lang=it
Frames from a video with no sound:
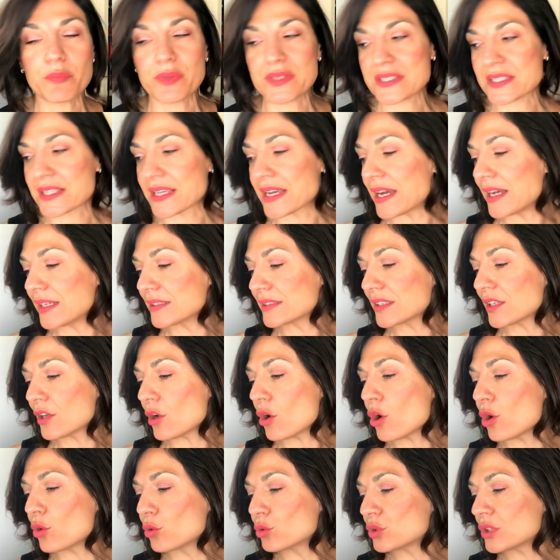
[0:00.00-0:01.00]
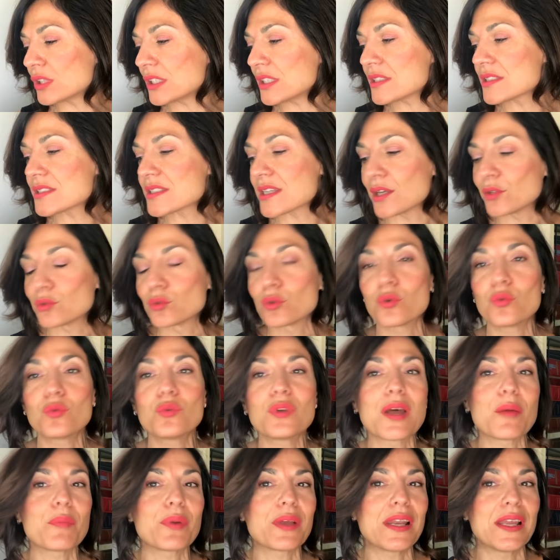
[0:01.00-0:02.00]
pescati ho utilizzato
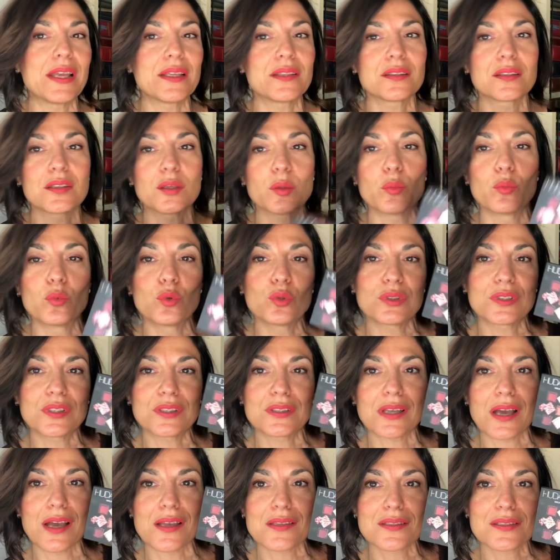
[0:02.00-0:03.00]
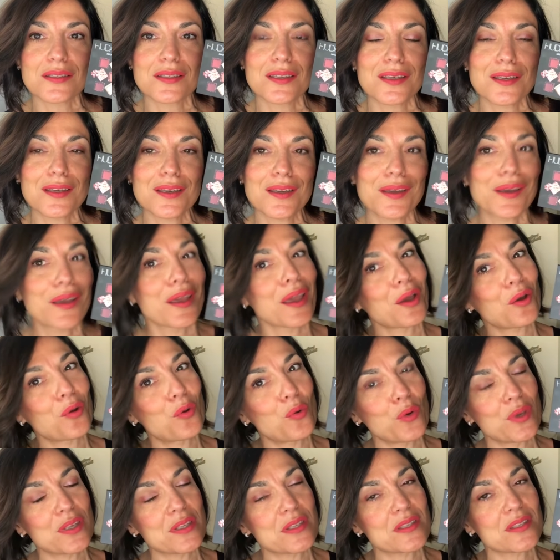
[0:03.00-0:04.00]
una palette multitasking che è
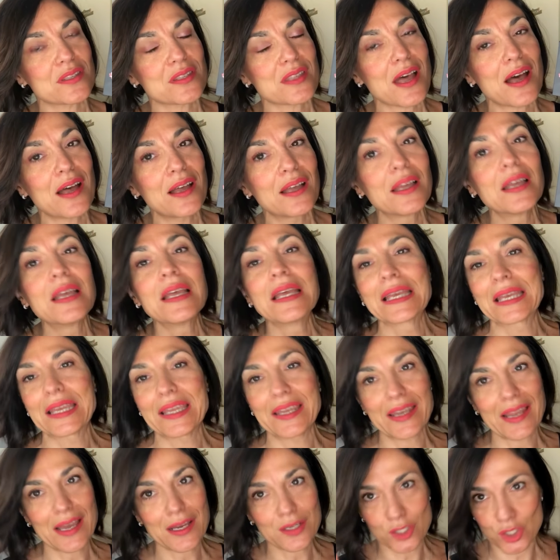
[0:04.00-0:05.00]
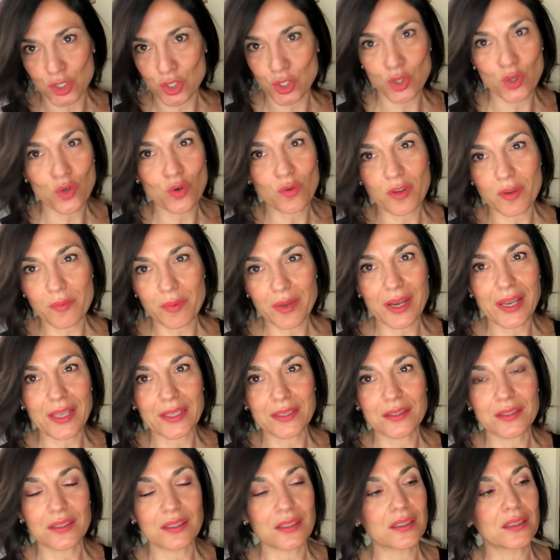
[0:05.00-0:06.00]
questa che nasce come
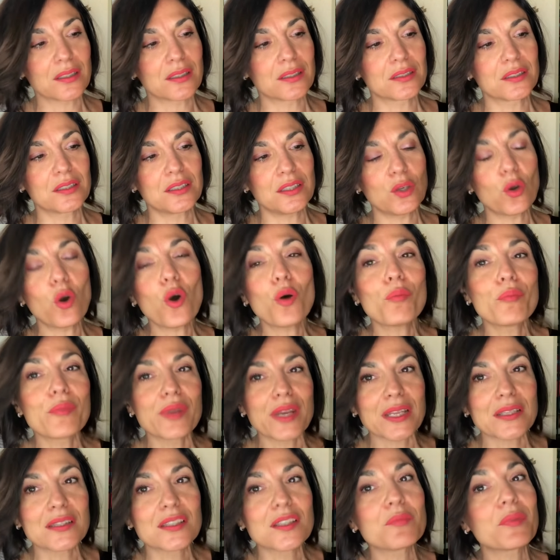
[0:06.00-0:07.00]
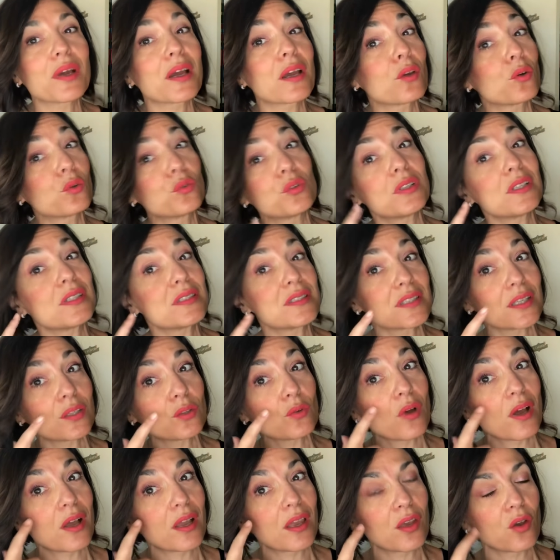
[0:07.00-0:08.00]
palette di ombretti ma che ho
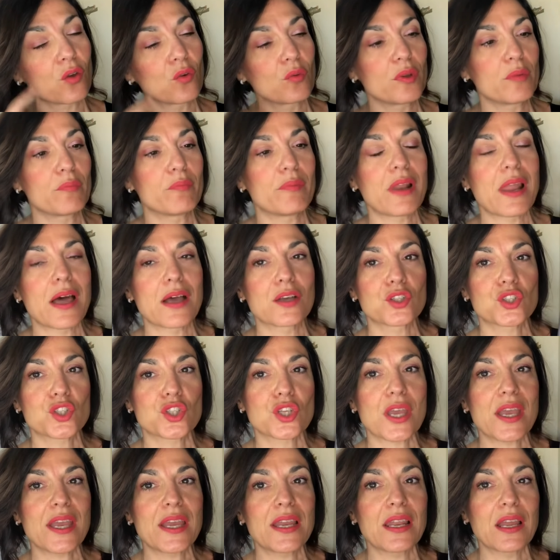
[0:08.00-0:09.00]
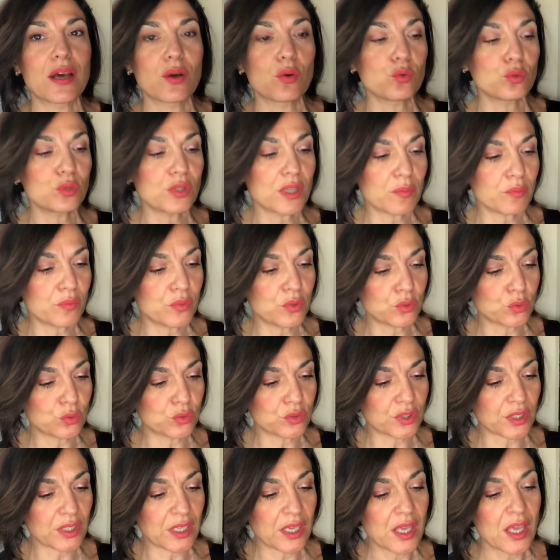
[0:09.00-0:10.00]
utilizzato anche come blush è la Huda
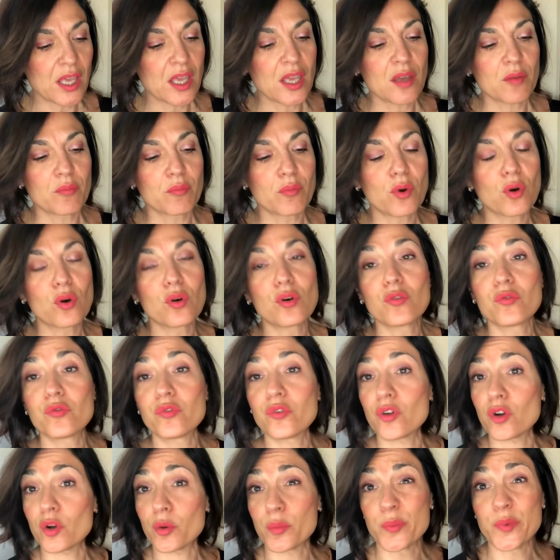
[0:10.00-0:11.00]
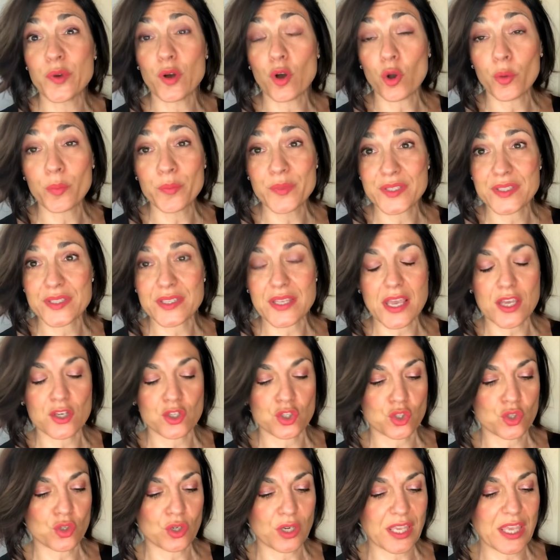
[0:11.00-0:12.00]
Beauty Mauve
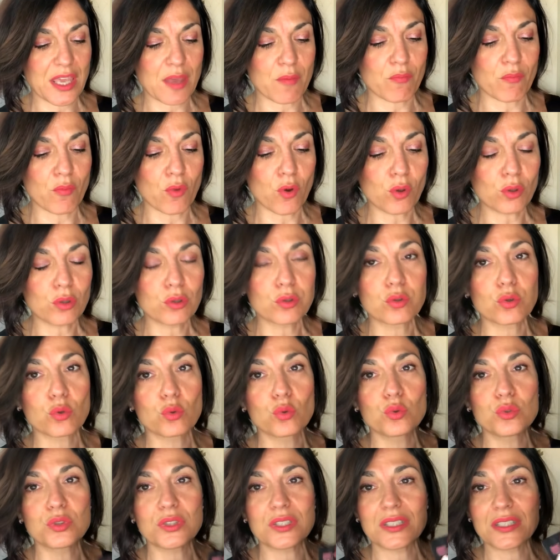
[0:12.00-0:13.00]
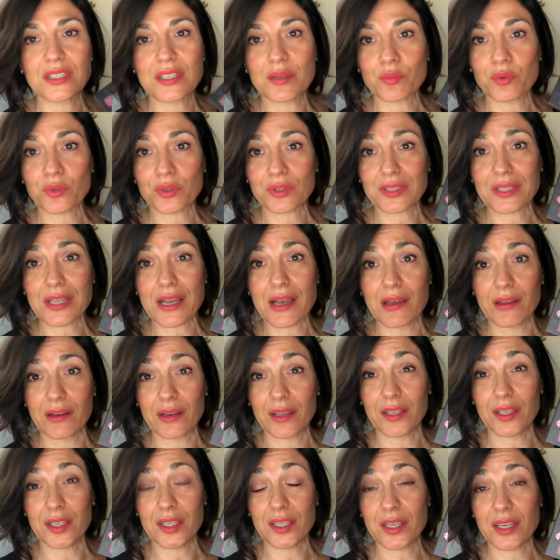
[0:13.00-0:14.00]
Obsession che è molto utile da portare
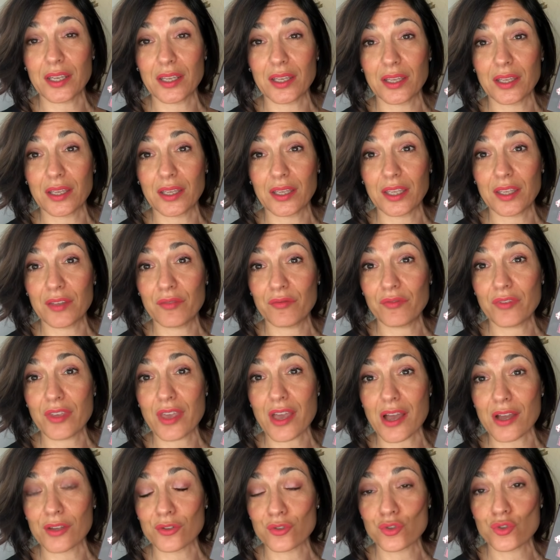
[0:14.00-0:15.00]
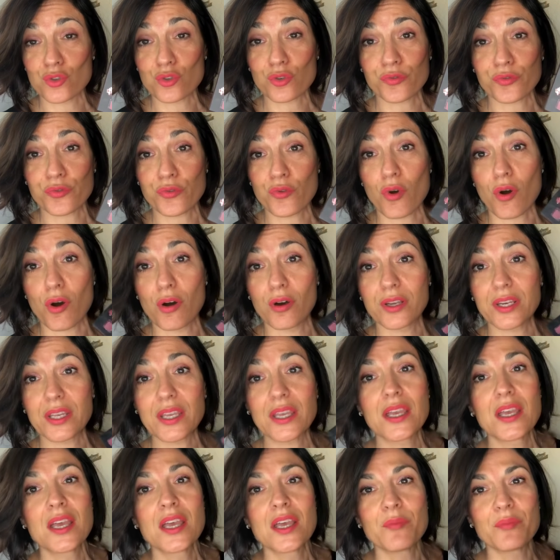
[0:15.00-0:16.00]
in, in viaggio
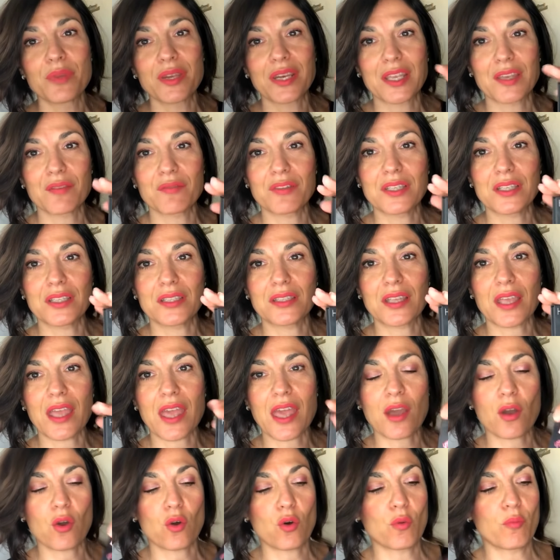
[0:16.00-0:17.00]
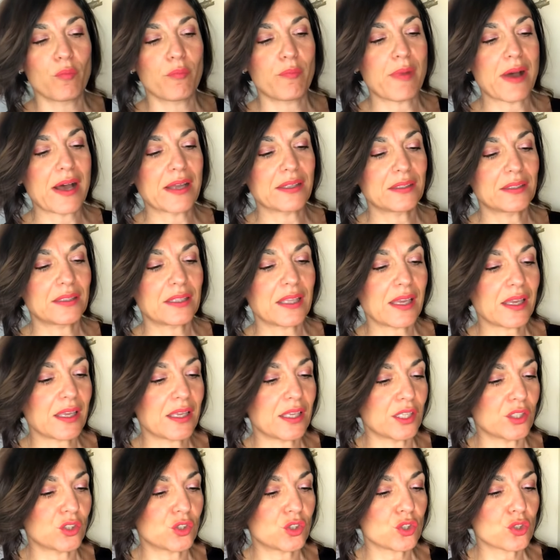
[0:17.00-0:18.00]
fuori perché vedete è compatta
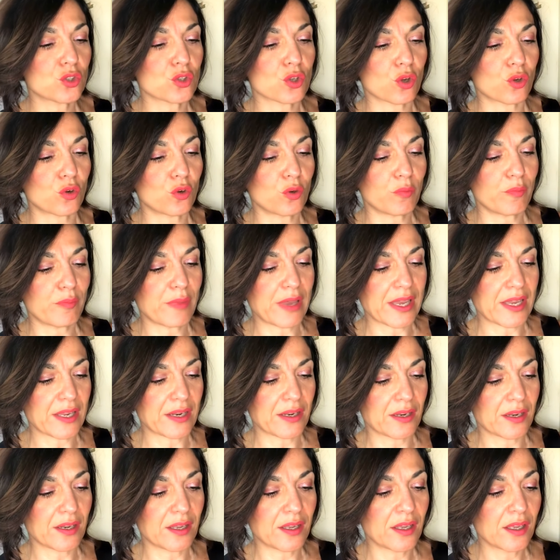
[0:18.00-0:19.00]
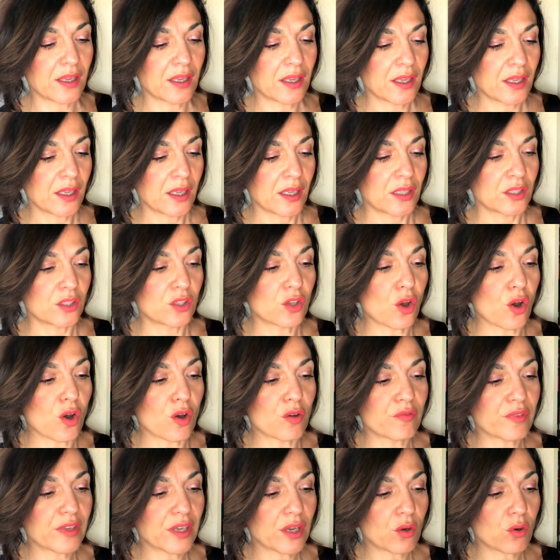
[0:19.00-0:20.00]
e ci sono ben
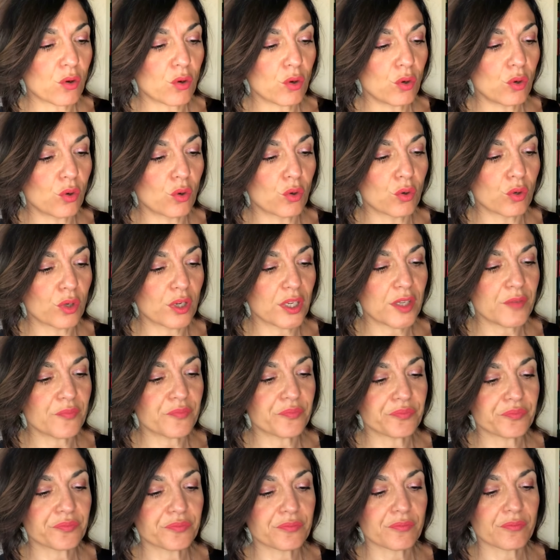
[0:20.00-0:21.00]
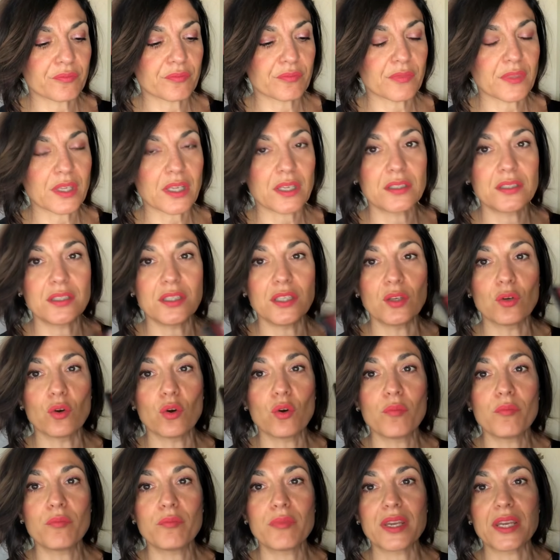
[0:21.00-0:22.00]
9 colori di
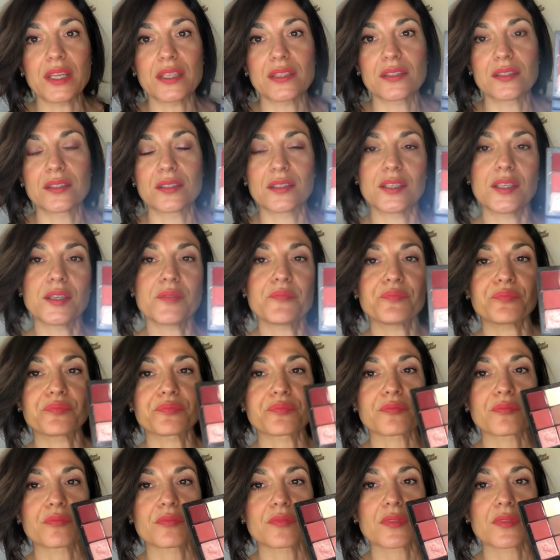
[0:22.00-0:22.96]
ombretti